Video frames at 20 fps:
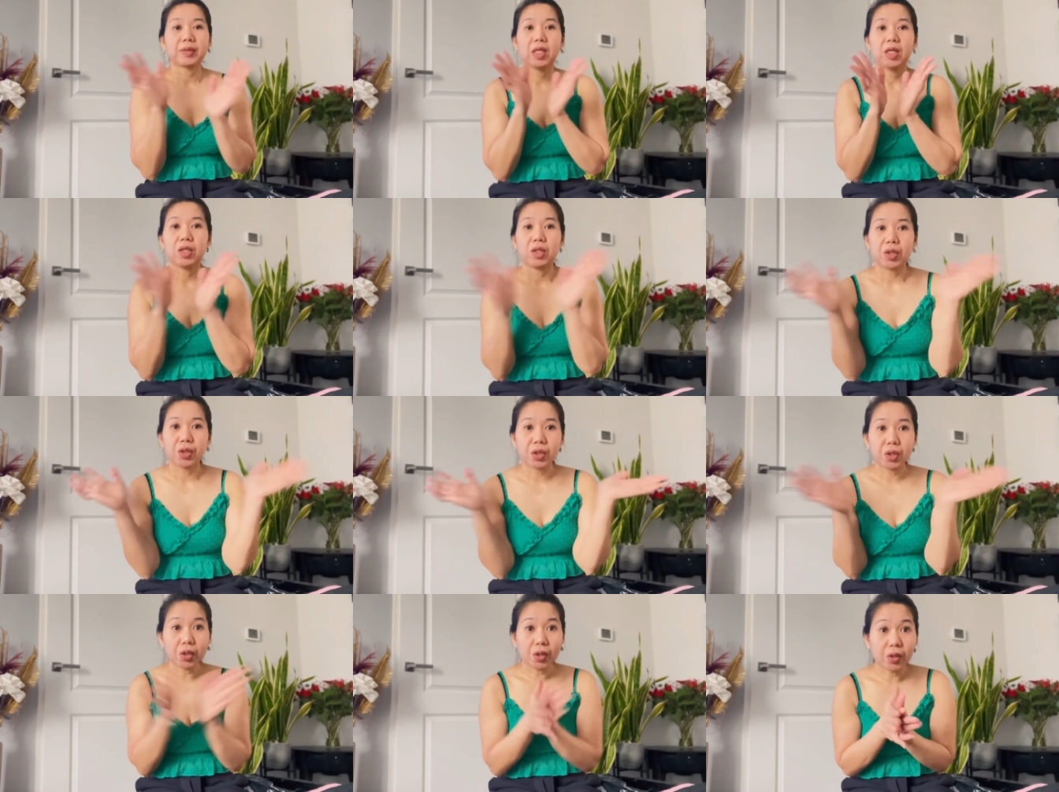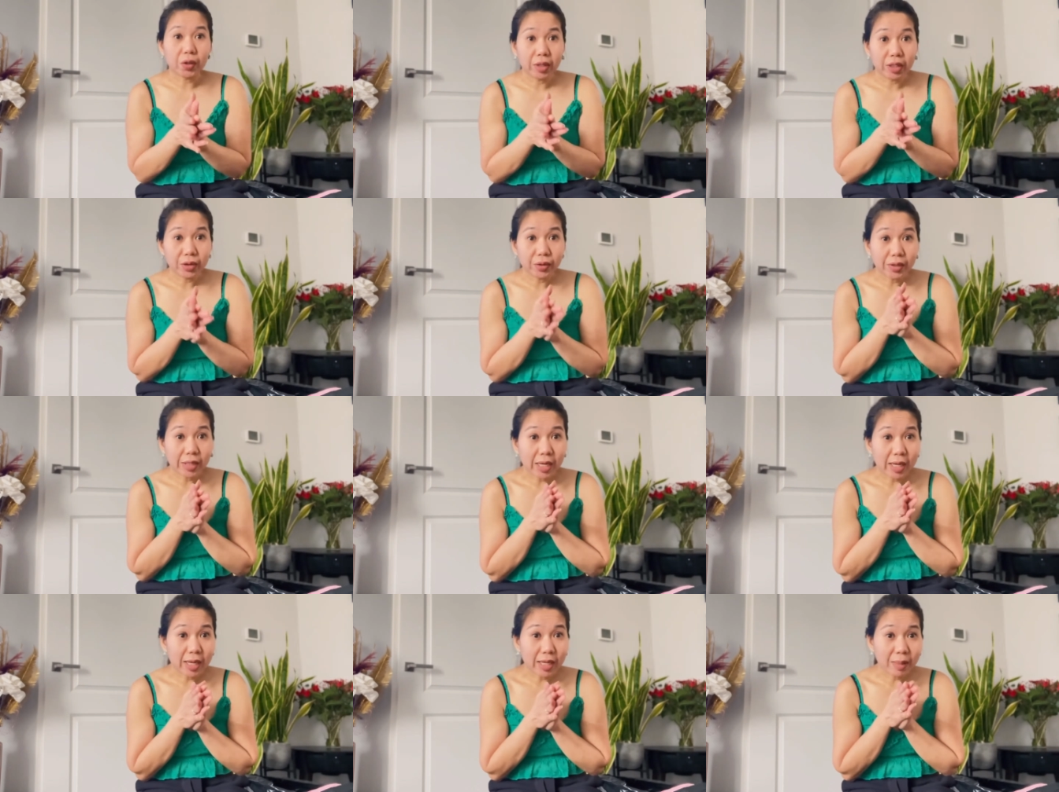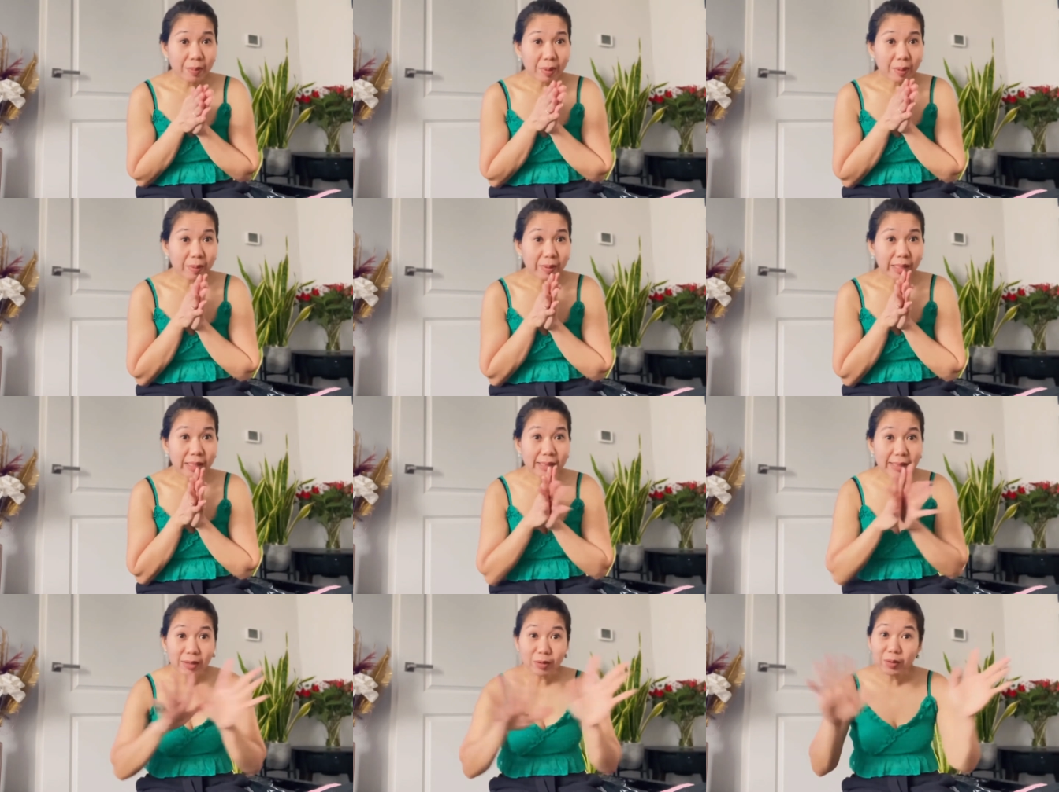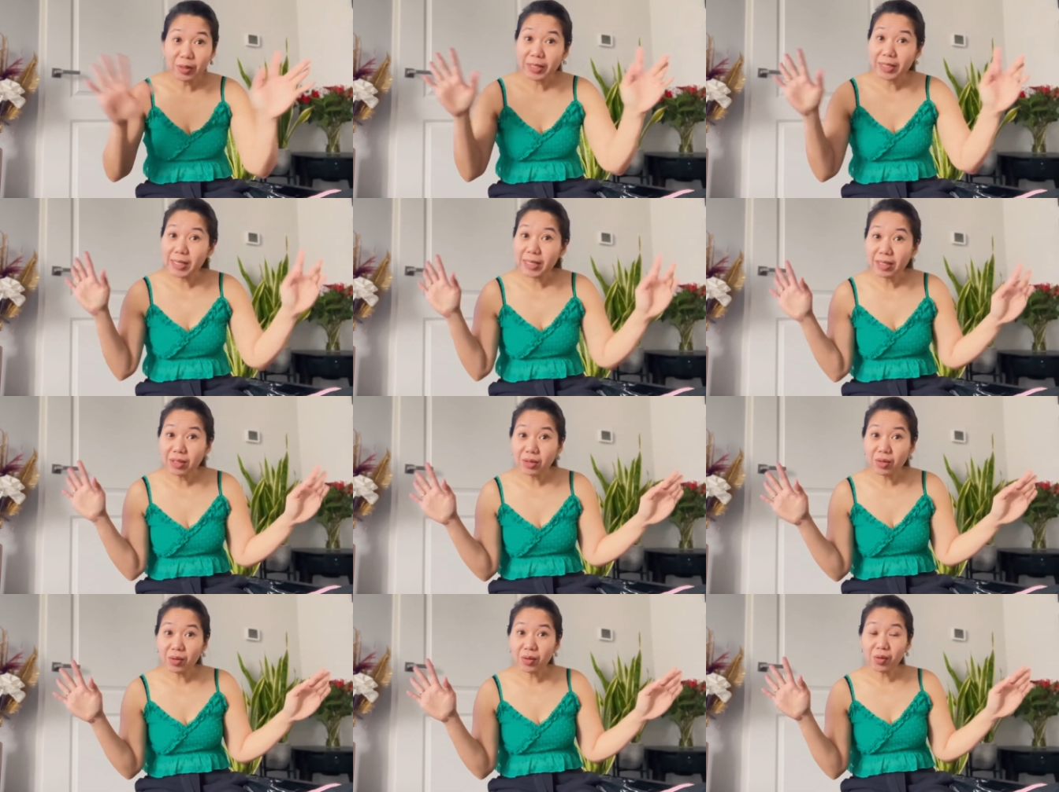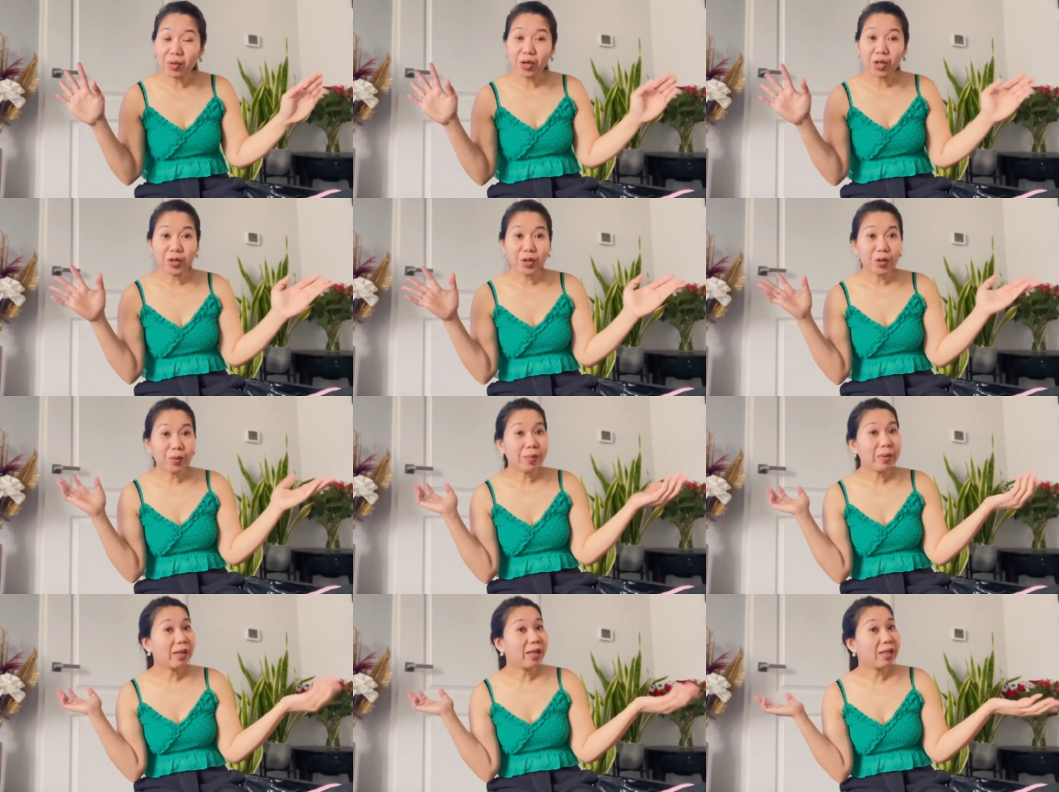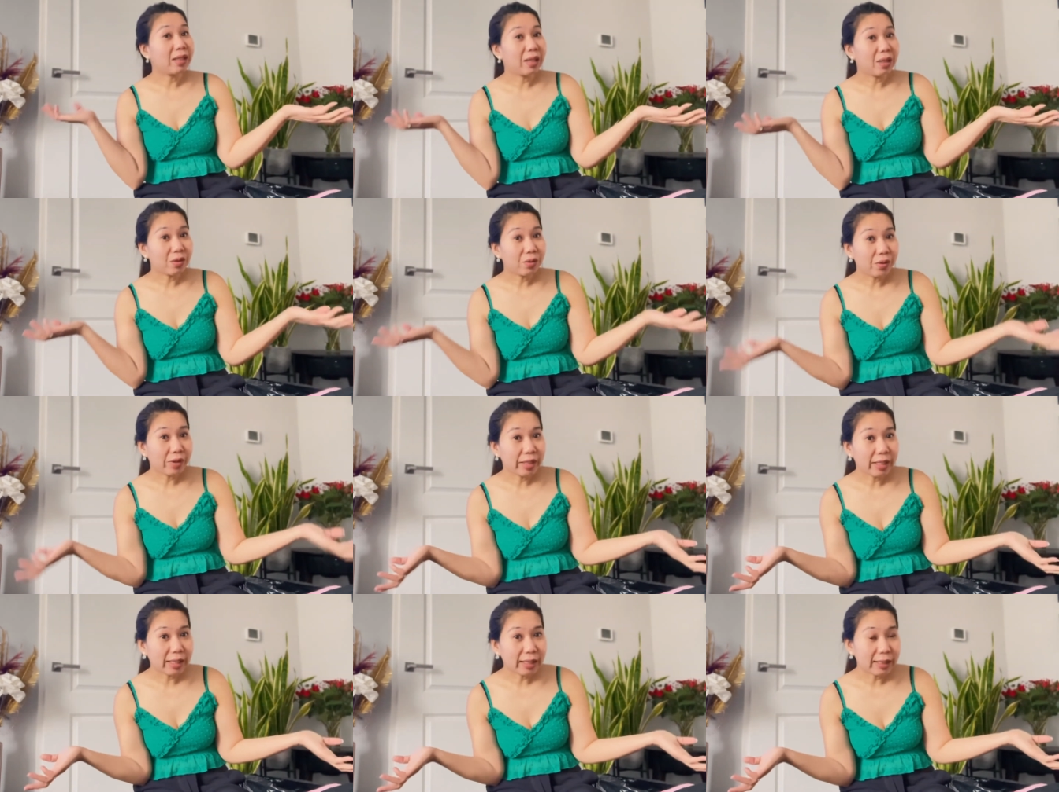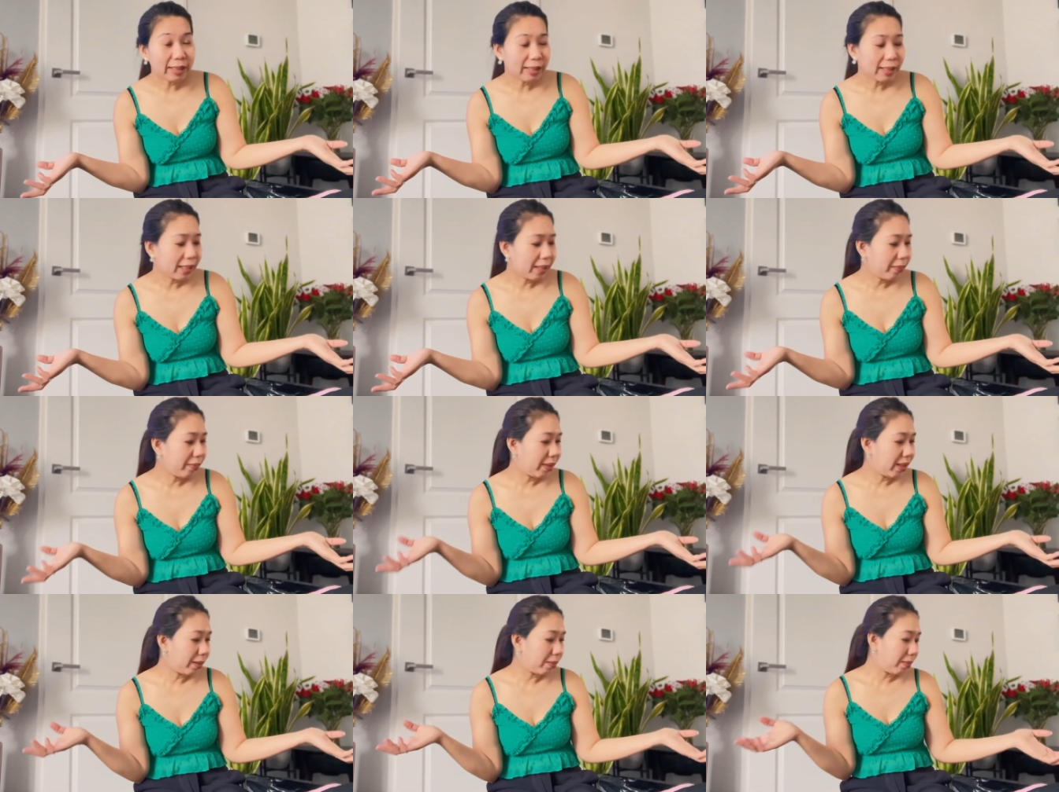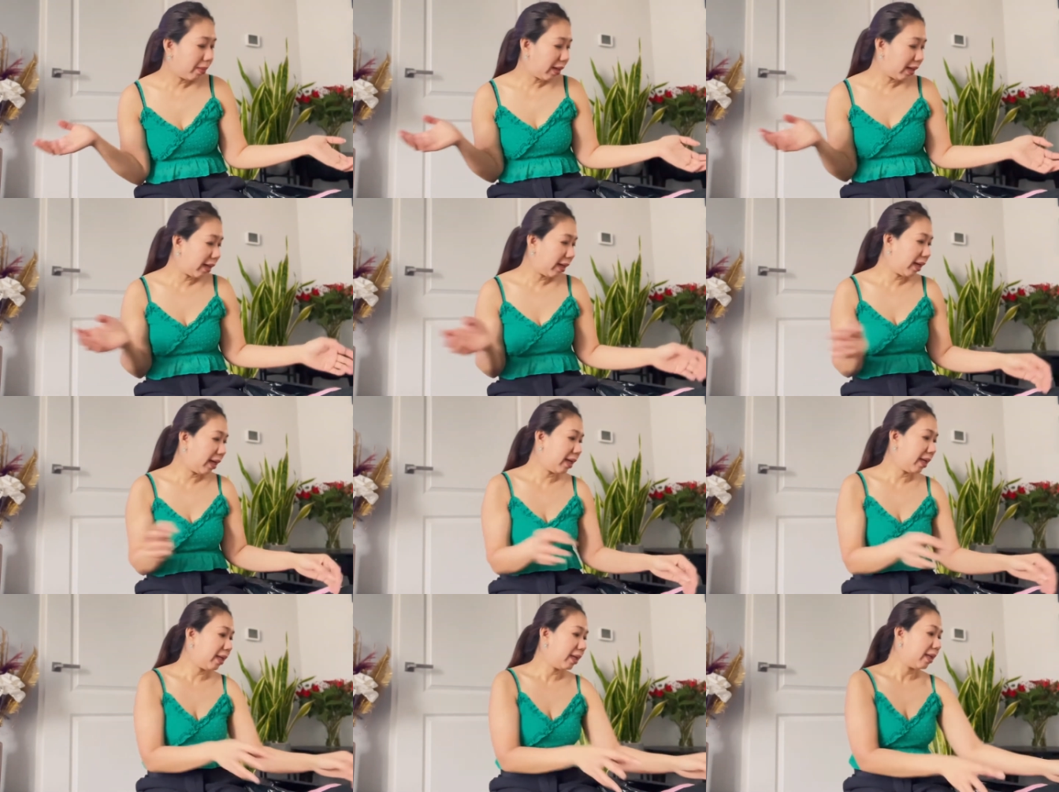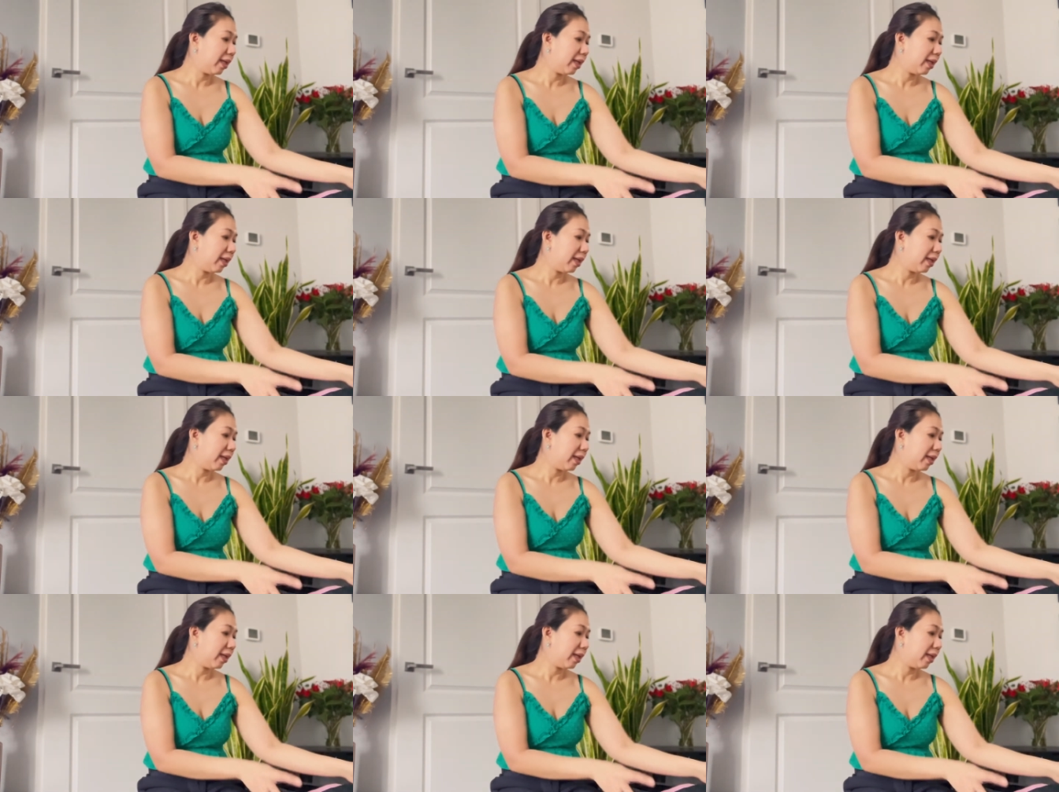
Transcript: So, ito na, ipapakita ko na sa inyo kung ano yung mga nakuha natin kay Melba.